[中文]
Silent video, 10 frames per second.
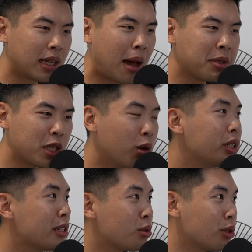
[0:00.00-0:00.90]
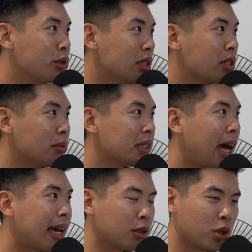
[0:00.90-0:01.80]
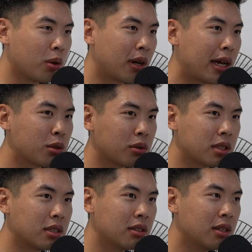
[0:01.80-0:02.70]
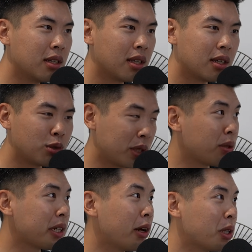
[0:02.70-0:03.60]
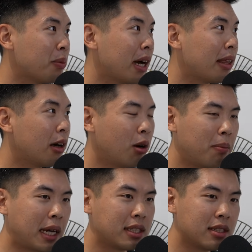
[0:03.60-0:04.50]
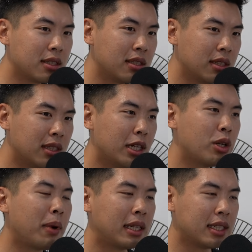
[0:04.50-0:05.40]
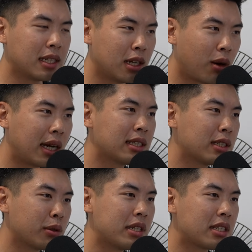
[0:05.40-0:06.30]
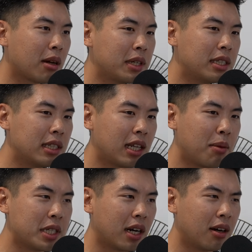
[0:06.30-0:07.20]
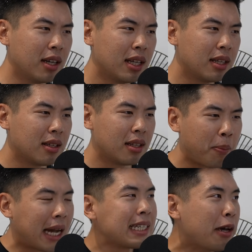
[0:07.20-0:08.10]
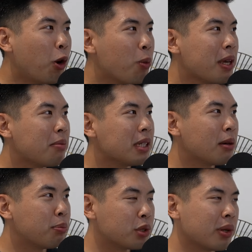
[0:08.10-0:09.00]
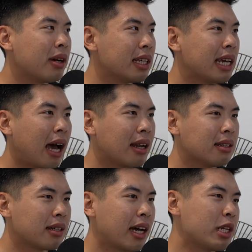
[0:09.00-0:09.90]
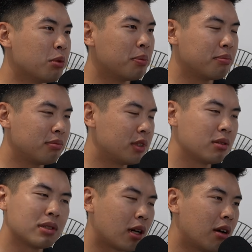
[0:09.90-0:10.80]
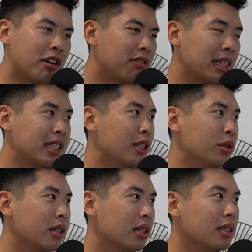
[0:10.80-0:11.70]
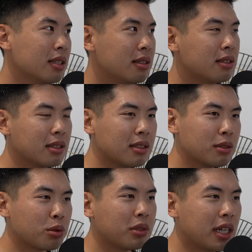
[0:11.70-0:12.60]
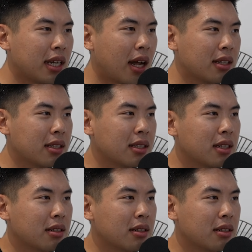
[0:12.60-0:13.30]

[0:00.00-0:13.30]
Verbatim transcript: 他们的优先顺序是什么？哪一个对我来说是最重要的嘛？然后我把这件事情解决，把精力花在这个东西上面，其他比较排在后面、比较不重要的压看有没有就找到方法解决，可以就是疏解压力的一个